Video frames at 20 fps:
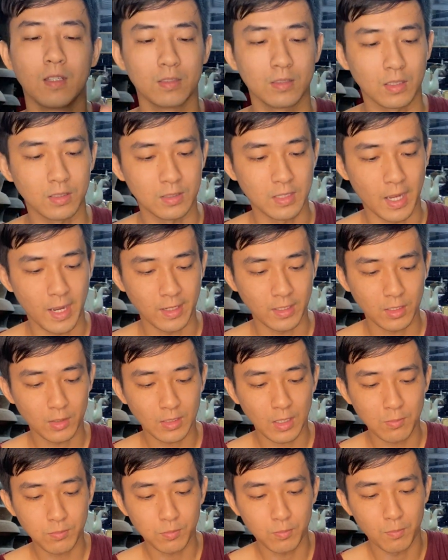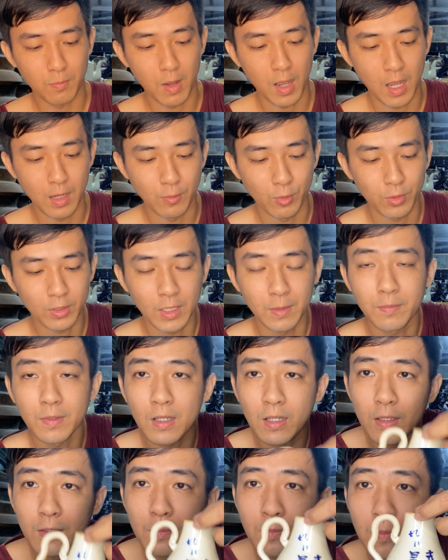tình trạng có tóc mờ một cái điểm
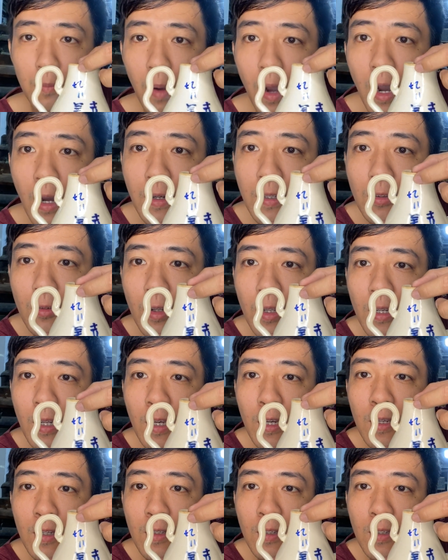rất là mờ ở chỗ này nè